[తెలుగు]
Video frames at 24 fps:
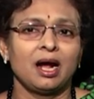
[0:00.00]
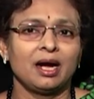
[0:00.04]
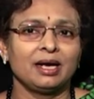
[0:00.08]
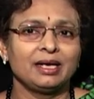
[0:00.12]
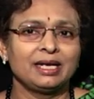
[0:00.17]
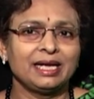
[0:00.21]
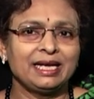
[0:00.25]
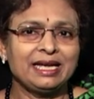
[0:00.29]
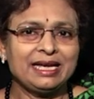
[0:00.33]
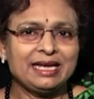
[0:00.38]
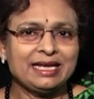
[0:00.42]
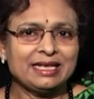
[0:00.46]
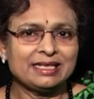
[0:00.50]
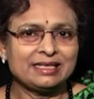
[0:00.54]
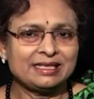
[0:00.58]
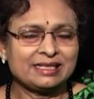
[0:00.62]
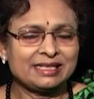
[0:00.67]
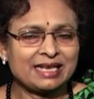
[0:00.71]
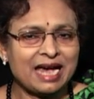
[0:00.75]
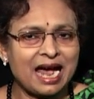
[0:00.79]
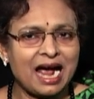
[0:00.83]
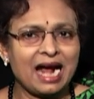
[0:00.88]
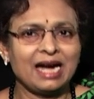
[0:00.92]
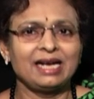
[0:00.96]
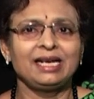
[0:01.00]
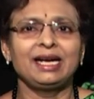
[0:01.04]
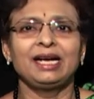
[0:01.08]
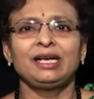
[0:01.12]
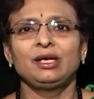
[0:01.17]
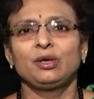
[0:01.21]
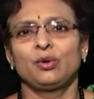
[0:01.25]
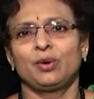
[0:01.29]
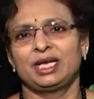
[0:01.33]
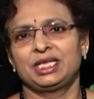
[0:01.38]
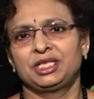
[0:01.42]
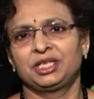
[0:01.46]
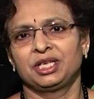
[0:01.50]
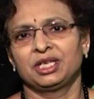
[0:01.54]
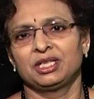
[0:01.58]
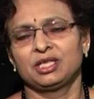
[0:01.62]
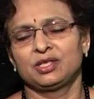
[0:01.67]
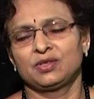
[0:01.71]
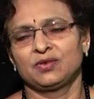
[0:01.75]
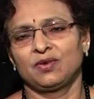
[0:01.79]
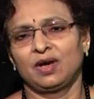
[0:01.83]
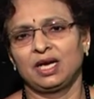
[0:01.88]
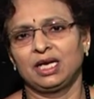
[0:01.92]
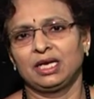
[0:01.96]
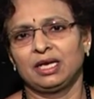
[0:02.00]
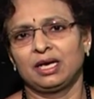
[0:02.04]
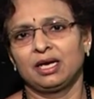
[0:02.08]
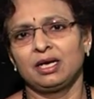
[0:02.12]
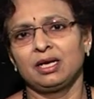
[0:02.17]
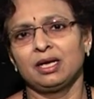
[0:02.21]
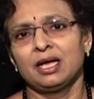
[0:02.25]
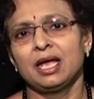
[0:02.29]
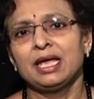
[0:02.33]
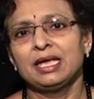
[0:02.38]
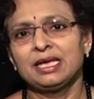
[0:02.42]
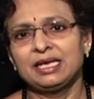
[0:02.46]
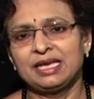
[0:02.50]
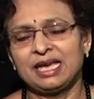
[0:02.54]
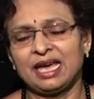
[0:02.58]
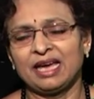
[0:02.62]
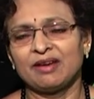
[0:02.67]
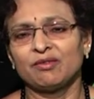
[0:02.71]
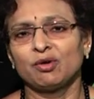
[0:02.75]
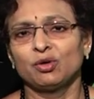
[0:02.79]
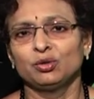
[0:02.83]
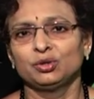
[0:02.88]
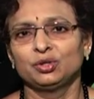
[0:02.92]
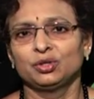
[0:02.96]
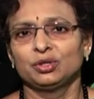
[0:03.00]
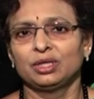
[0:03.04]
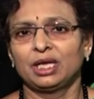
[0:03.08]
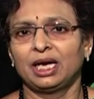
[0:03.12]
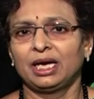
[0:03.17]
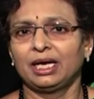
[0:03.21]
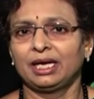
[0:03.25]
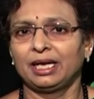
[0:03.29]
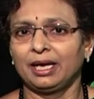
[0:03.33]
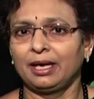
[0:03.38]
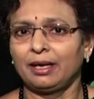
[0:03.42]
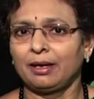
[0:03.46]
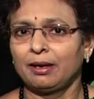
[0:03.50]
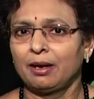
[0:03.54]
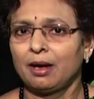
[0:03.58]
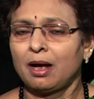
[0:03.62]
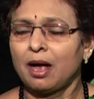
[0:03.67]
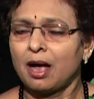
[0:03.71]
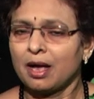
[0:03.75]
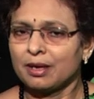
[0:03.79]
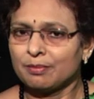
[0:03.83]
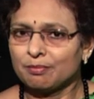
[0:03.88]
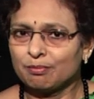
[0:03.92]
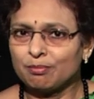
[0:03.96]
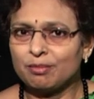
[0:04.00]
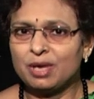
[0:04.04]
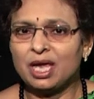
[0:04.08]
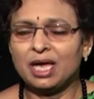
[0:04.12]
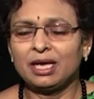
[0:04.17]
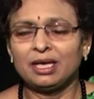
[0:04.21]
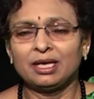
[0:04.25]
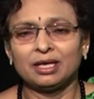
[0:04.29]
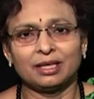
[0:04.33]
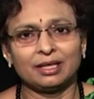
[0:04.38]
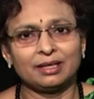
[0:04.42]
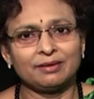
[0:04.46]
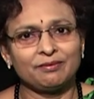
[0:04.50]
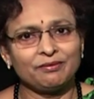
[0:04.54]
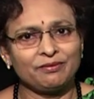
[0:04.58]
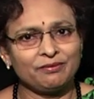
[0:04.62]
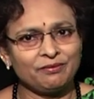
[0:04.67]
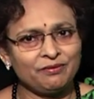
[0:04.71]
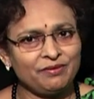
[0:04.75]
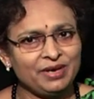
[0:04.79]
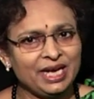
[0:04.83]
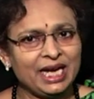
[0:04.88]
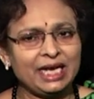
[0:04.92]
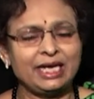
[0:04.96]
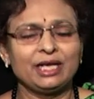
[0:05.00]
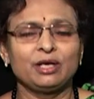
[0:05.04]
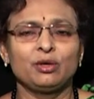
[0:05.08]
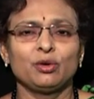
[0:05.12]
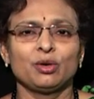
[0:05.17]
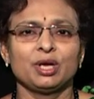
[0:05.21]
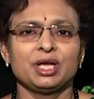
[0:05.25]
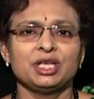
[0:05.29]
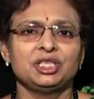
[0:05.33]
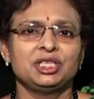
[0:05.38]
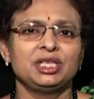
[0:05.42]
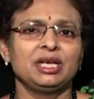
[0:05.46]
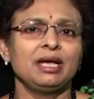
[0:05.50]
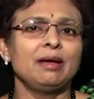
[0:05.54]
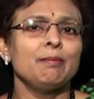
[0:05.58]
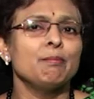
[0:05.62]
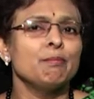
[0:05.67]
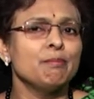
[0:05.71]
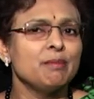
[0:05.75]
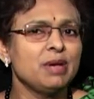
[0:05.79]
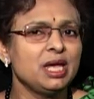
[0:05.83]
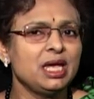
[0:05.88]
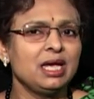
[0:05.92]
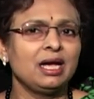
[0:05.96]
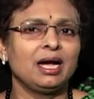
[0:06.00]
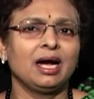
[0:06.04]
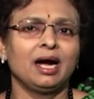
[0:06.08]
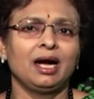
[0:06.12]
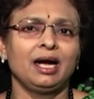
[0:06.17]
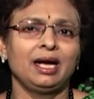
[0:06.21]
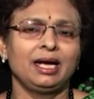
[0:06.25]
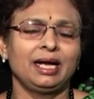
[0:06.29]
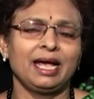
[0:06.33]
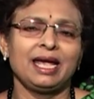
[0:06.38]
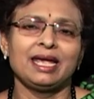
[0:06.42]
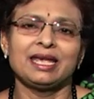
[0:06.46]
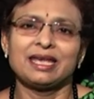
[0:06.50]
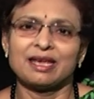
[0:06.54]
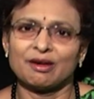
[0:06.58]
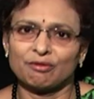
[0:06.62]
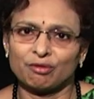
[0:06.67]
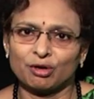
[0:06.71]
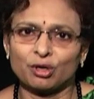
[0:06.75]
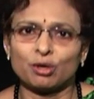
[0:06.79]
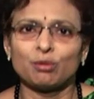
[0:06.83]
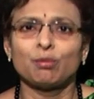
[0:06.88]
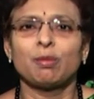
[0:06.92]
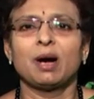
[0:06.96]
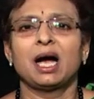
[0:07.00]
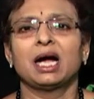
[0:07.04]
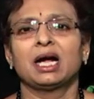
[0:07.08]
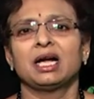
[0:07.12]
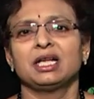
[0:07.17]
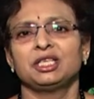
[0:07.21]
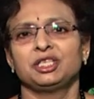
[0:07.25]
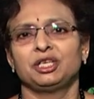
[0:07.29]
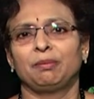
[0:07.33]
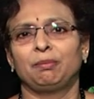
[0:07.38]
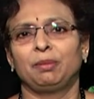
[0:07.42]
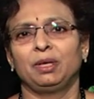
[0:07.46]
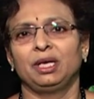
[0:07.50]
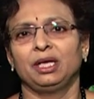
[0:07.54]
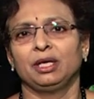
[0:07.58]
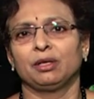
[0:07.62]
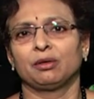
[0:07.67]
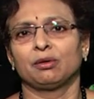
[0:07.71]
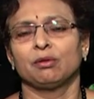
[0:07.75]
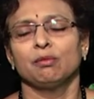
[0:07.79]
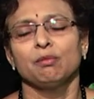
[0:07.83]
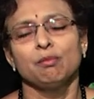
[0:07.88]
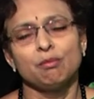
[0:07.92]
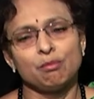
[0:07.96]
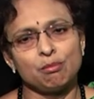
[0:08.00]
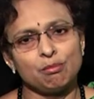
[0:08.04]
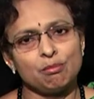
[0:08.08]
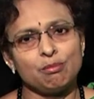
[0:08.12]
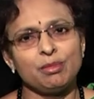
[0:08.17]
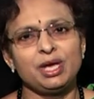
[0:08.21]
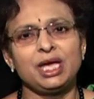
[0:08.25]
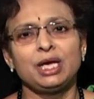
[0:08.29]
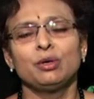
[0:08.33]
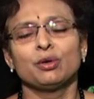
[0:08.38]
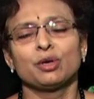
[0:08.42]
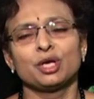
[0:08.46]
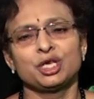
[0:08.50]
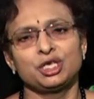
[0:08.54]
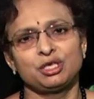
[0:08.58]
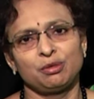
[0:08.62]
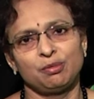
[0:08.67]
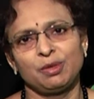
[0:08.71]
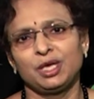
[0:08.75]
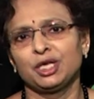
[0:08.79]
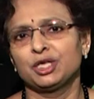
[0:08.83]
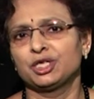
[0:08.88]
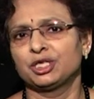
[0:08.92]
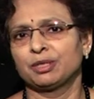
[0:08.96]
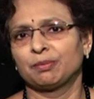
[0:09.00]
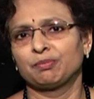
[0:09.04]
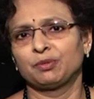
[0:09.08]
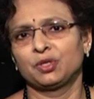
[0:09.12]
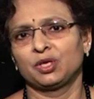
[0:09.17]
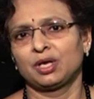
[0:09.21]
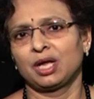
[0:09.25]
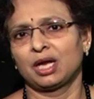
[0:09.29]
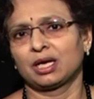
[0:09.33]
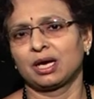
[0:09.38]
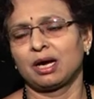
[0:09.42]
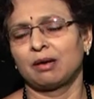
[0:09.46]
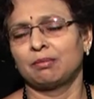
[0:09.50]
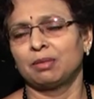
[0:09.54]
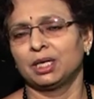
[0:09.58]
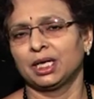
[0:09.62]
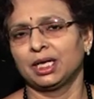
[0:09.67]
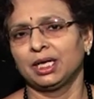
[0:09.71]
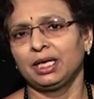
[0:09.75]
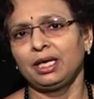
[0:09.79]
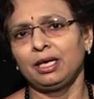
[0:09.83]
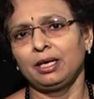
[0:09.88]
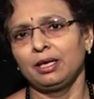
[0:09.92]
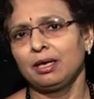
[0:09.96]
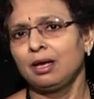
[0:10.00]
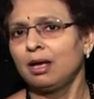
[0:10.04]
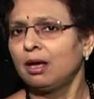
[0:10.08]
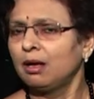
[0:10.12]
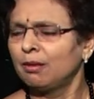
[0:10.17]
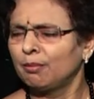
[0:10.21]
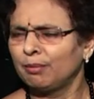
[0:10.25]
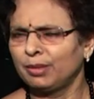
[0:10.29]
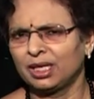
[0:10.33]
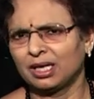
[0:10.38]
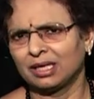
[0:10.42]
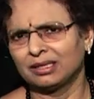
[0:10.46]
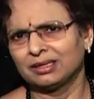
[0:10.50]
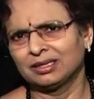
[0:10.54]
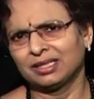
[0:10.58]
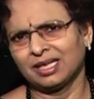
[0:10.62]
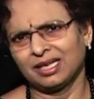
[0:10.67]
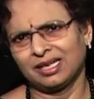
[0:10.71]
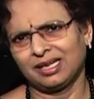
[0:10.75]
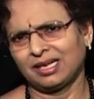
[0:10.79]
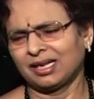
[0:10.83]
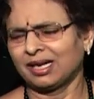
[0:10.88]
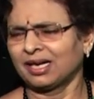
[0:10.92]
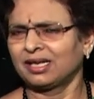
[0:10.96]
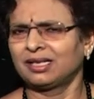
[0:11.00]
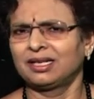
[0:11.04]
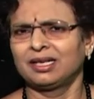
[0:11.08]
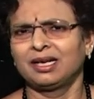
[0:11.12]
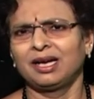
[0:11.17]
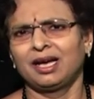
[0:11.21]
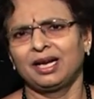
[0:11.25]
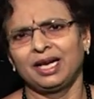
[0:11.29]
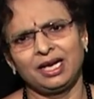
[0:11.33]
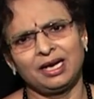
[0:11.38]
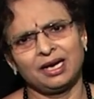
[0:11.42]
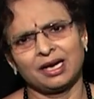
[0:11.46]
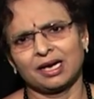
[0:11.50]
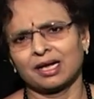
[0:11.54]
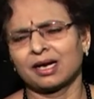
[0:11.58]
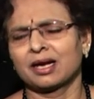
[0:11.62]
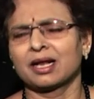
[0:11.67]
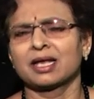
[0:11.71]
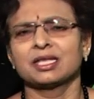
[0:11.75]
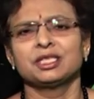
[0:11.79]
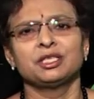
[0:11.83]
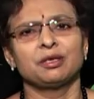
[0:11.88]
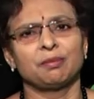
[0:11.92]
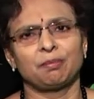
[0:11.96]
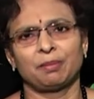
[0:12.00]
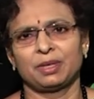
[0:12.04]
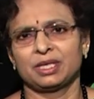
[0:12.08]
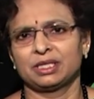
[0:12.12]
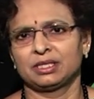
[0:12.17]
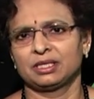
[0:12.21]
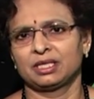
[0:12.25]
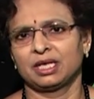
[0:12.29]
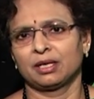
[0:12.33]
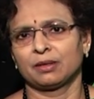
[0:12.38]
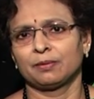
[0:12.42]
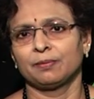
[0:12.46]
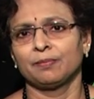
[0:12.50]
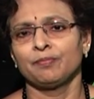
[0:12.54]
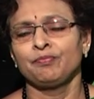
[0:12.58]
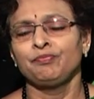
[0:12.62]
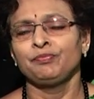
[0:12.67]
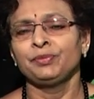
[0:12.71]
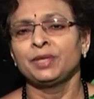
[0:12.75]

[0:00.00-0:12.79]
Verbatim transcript: అంటే ఈ స్టాండర్డ్ క్వశ్చన్స్ వలన ఏమవుతుందంటే వీటి గురించి మీకంటే ఎవరూ బాగా చెప్పలేరు మీ గురించి మీరు చెప్తున్నారు కాబట్టి మీరంతా కరెక్ట్గానే గడగడా చెప్పేస్తారు